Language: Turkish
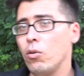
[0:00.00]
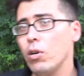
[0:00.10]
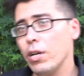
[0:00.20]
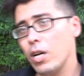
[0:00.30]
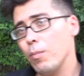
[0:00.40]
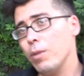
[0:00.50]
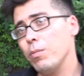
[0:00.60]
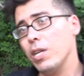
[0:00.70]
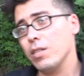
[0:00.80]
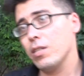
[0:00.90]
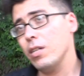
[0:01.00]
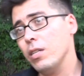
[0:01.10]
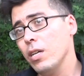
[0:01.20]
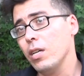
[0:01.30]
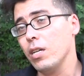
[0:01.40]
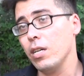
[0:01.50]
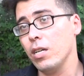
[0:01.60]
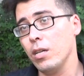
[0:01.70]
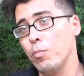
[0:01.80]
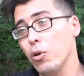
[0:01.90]
ona rağmen birazdan
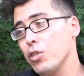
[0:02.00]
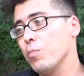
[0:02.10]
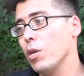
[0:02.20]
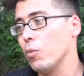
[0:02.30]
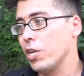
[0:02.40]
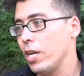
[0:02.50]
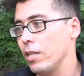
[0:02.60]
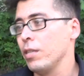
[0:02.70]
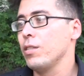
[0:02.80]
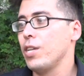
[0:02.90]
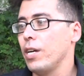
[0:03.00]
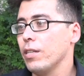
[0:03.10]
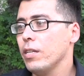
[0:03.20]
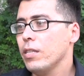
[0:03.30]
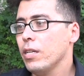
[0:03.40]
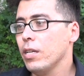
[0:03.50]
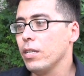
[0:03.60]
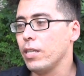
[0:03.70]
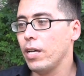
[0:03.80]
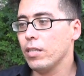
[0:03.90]
e, polis memuru geldi dışarıdan
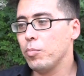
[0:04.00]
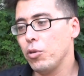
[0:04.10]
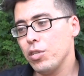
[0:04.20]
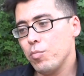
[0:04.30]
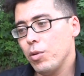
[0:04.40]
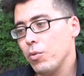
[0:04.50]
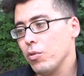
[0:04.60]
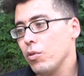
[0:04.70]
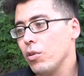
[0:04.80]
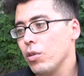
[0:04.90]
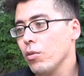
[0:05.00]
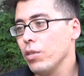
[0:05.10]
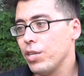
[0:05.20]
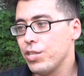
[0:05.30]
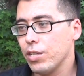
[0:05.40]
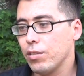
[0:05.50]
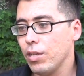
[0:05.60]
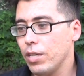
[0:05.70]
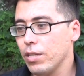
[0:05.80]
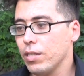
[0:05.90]
geldi polis memurunun önüne onlar
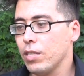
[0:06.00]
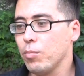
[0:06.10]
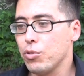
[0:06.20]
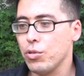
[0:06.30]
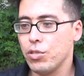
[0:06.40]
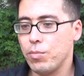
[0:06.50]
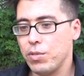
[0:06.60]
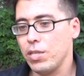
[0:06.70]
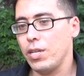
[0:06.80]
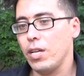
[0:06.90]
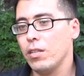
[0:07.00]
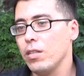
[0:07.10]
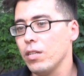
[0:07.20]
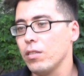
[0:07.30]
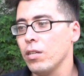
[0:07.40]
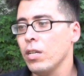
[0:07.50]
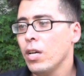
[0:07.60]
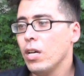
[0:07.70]
çıktılar. Dedi ki bu çocuk bize tehdit etti,